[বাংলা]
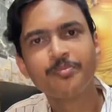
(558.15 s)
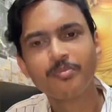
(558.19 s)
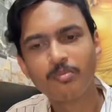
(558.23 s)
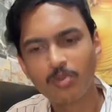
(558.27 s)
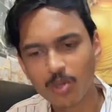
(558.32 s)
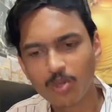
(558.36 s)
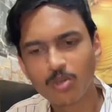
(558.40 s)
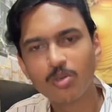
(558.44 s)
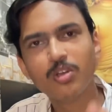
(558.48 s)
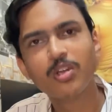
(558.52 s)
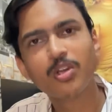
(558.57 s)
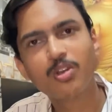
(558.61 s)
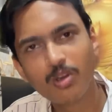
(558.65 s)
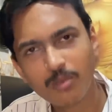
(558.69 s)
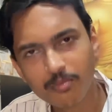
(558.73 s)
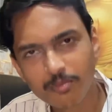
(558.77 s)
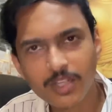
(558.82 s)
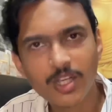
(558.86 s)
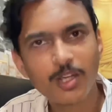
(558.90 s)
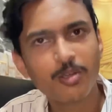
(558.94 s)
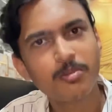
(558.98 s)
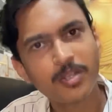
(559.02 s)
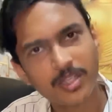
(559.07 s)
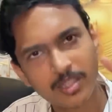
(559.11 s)
বড় হলে কম
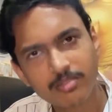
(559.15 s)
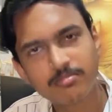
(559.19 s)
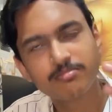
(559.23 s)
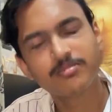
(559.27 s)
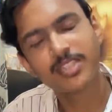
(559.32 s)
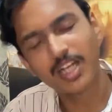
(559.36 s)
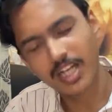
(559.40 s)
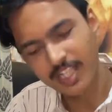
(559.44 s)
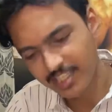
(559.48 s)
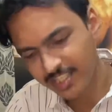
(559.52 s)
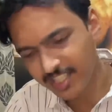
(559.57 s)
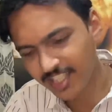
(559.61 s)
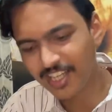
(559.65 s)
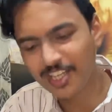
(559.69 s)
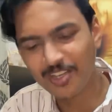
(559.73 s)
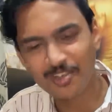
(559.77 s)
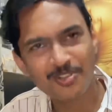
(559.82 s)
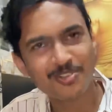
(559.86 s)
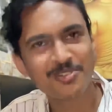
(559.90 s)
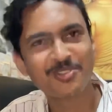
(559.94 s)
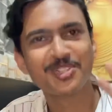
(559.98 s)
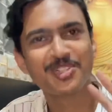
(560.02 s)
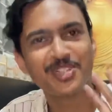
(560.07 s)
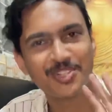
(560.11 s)
খাও বা যা ইচ্ছা খাও
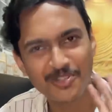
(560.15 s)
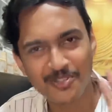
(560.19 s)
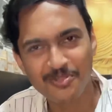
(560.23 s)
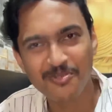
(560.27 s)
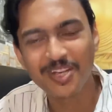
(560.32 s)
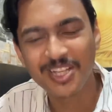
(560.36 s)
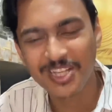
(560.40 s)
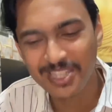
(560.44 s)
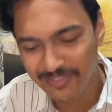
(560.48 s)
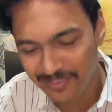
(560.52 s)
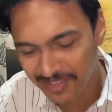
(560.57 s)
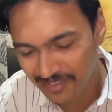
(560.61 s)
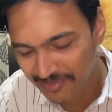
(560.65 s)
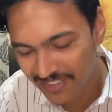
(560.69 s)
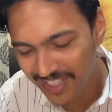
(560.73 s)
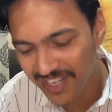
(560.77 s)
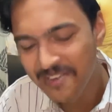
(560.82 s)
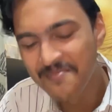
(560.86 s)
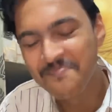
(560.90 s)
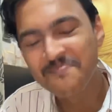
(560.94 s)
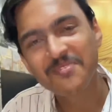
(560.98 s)
তো সেটা তোমাদের ব্যাপার